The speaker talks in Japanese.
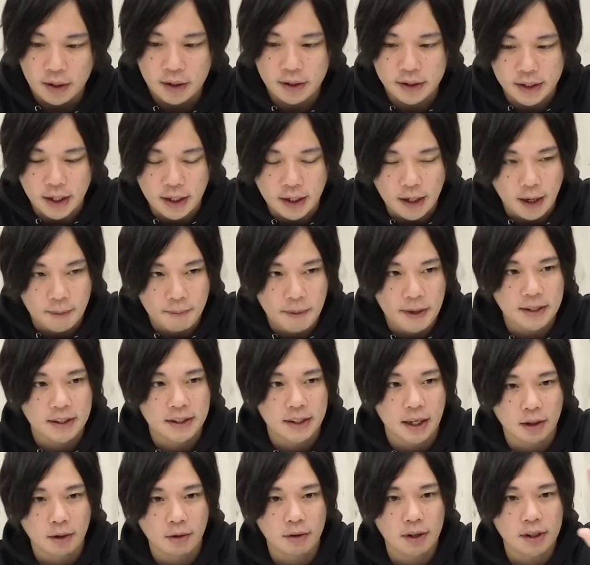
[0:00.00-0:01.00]
草壁
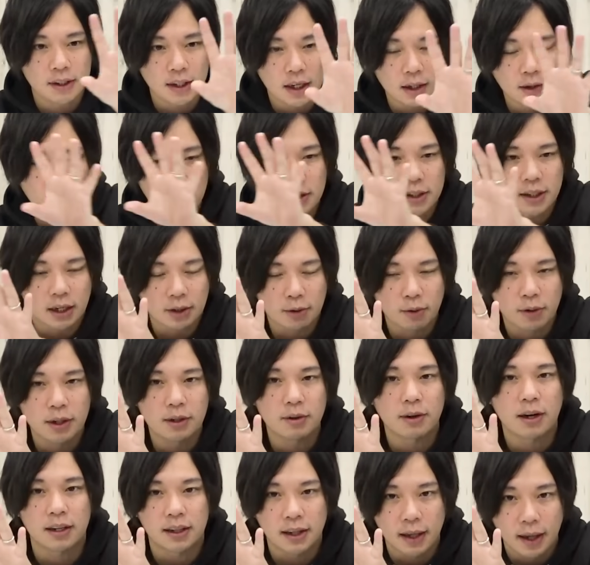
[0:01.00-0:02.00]
悟り悟り悟り
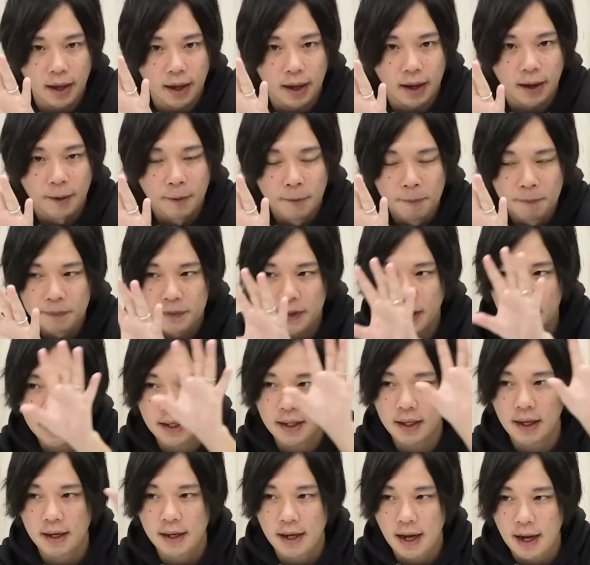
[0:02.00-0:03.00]
とかで
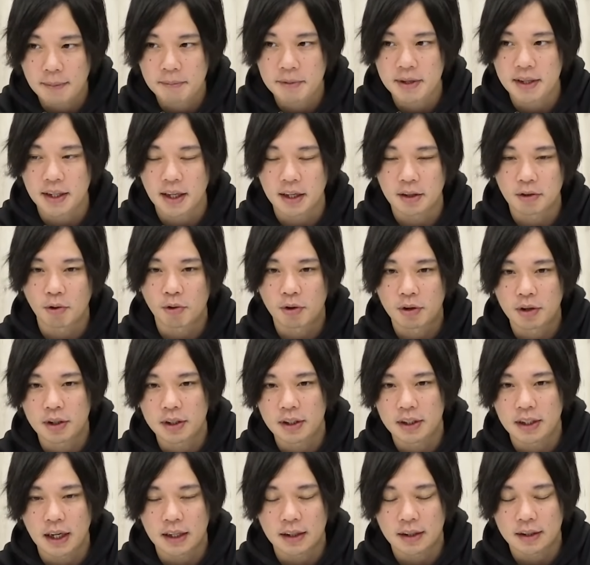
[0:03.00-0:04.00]
敵が神で
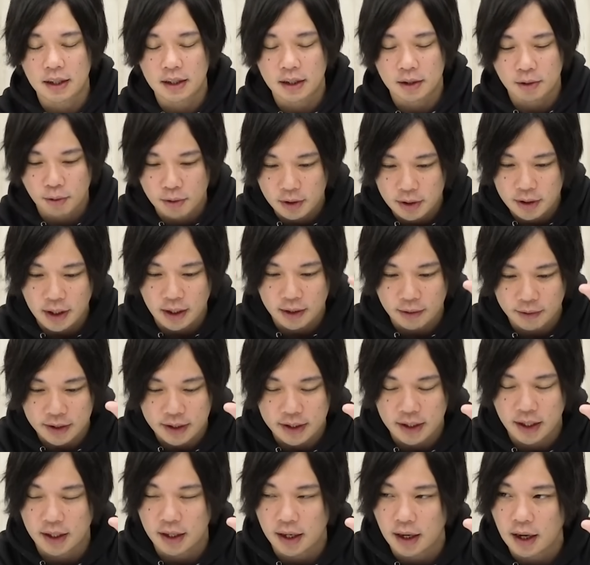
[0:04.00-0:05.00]
毒になってる毒になりは
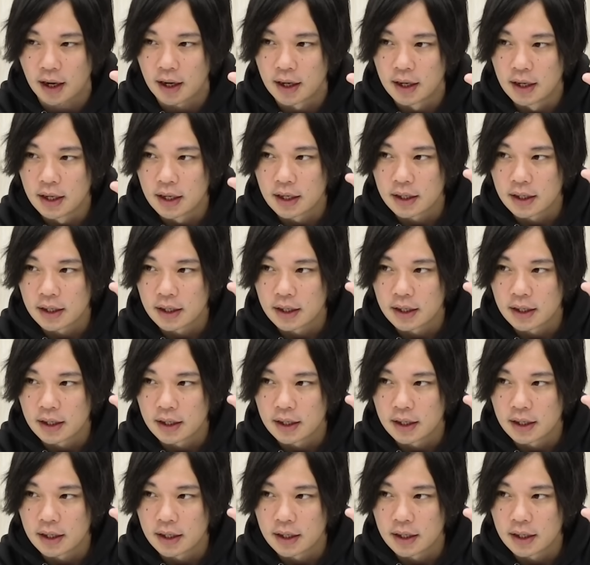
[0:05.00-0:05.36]
しないか